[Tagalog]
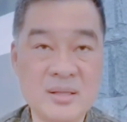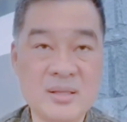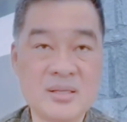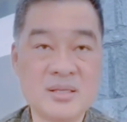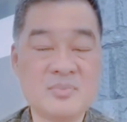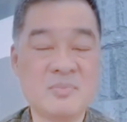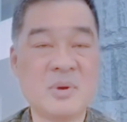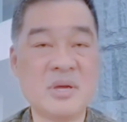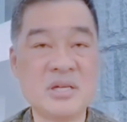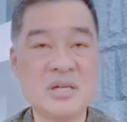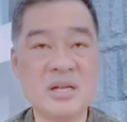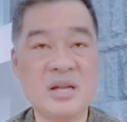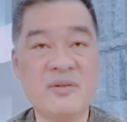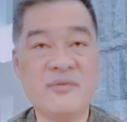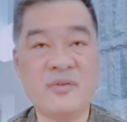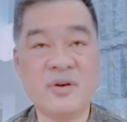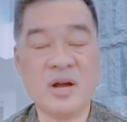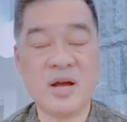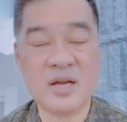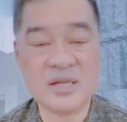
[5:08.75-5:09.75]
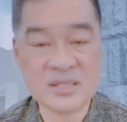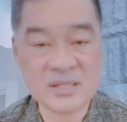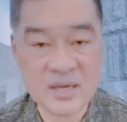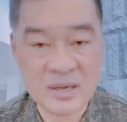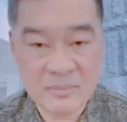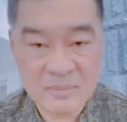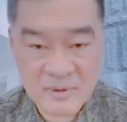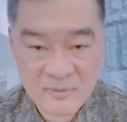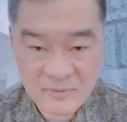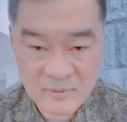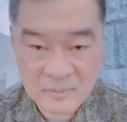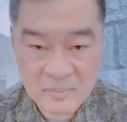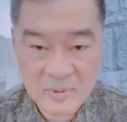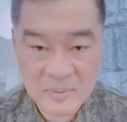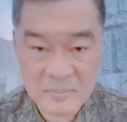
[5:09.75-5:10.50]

especially for us coming from